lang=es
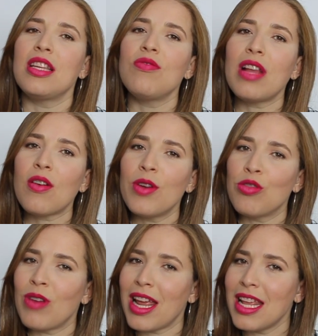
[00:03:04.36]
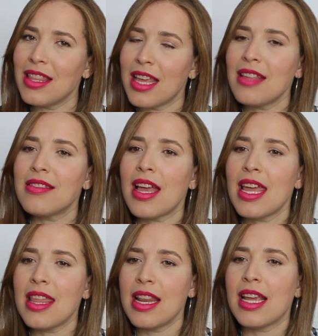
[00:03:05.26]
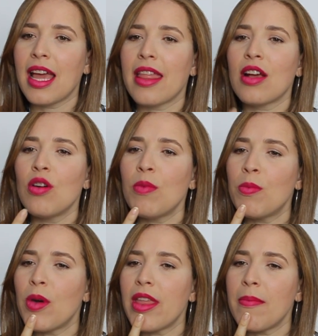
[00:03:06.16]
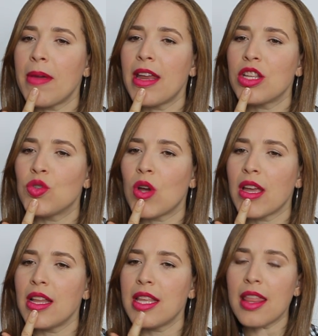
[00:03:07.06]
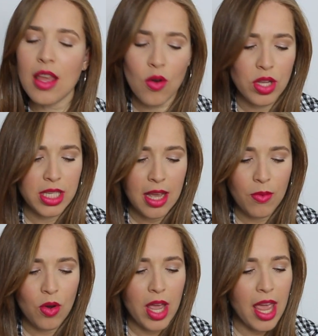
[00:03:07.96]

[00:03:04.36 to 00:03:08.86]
tiene una cobertura intensa y delicada. Como pueden ver, yo en el día de hoy llevo